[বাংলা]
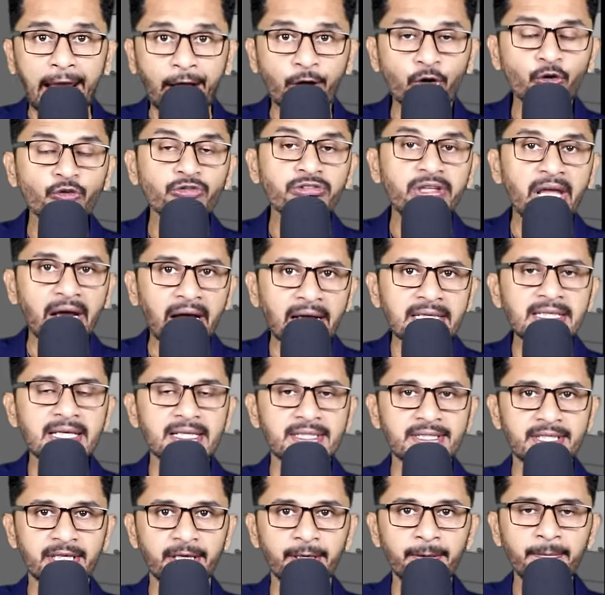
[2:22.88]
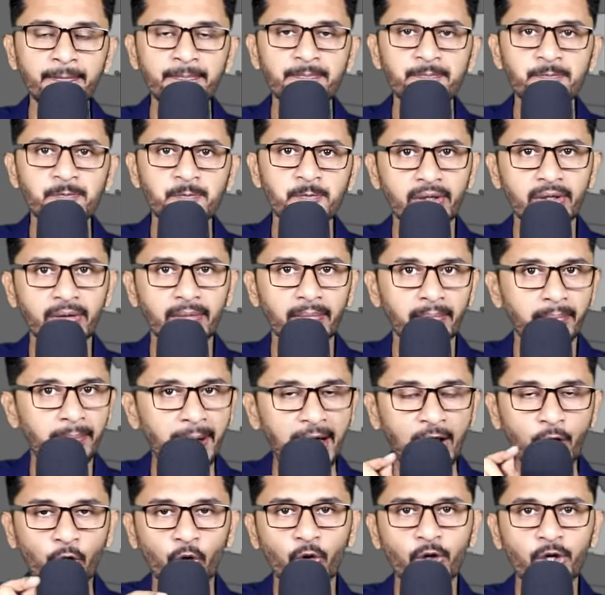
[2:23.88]
এখন দেখা যাচ্ছে
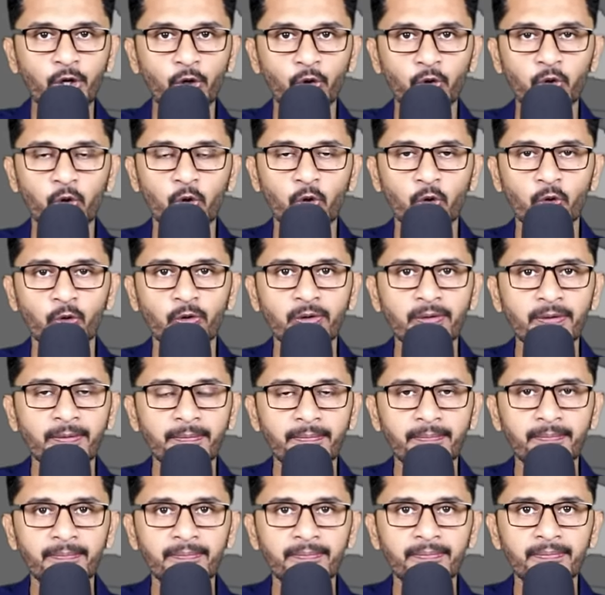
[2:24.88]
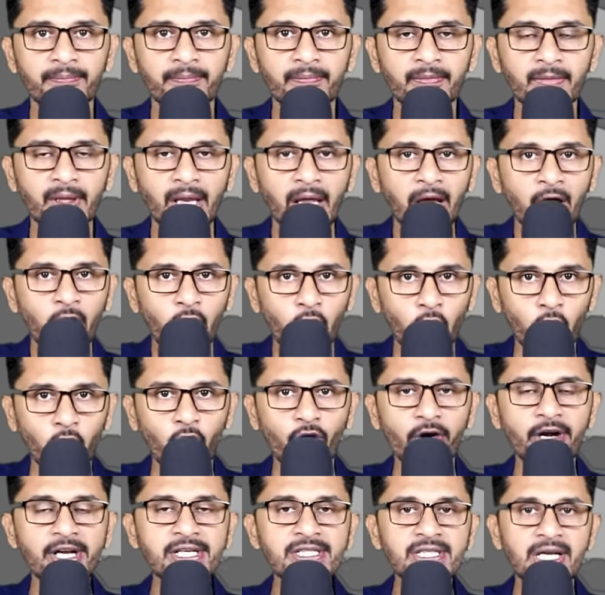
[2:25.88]
ভালো করে লক্ষ্য করুন
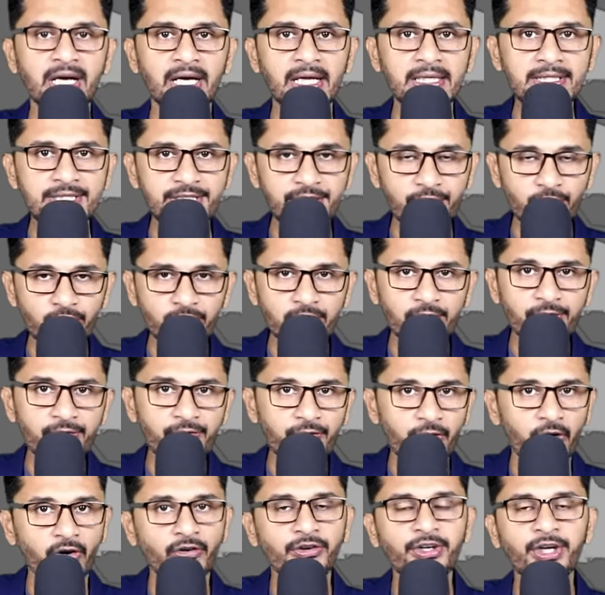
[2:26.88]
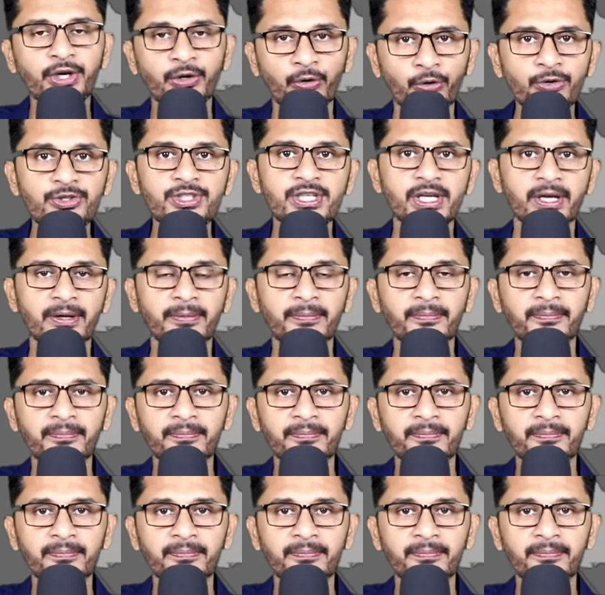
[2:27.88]
লড়াইটা যে কটা ফ্রন্টে হচ্ছে